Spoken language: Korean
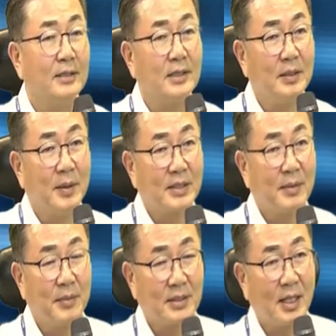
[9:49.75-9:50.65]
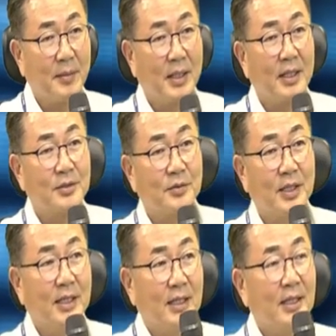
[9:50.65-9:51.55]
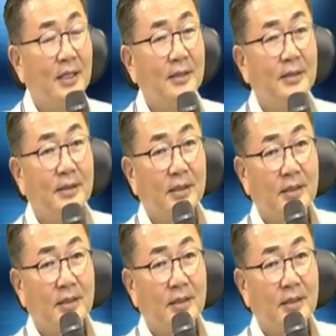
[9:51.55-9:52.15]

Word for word: 200, 300, 400 가지고 되니까 이제